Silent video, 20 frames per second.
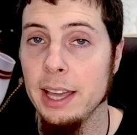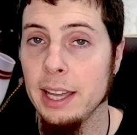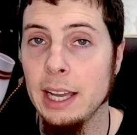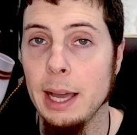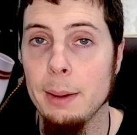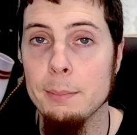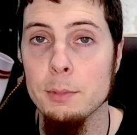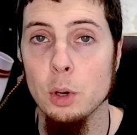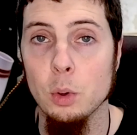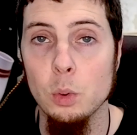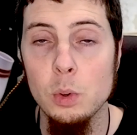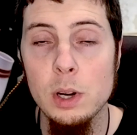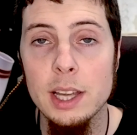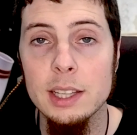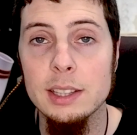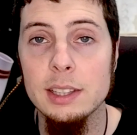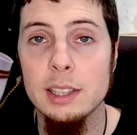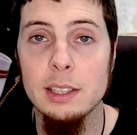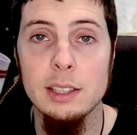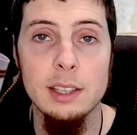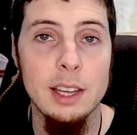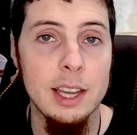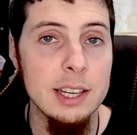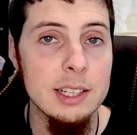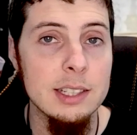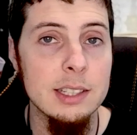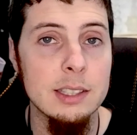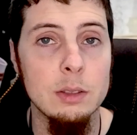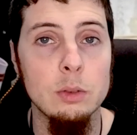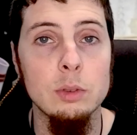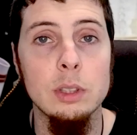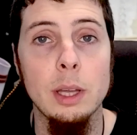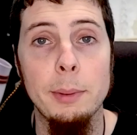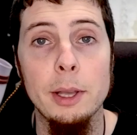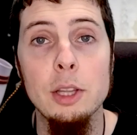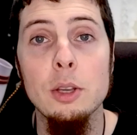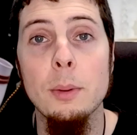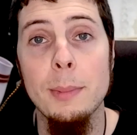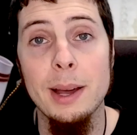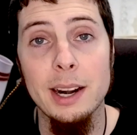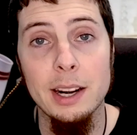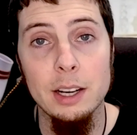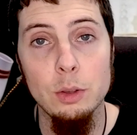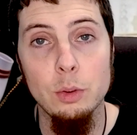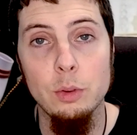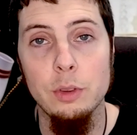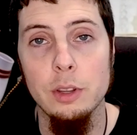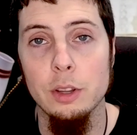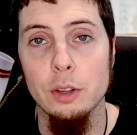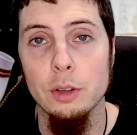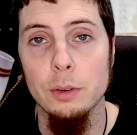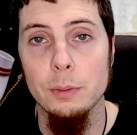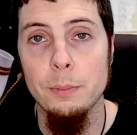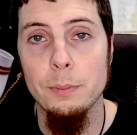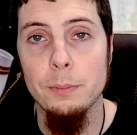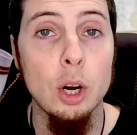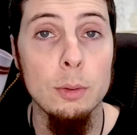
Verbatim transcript: en cambio un LED es de un tamaño más reducido.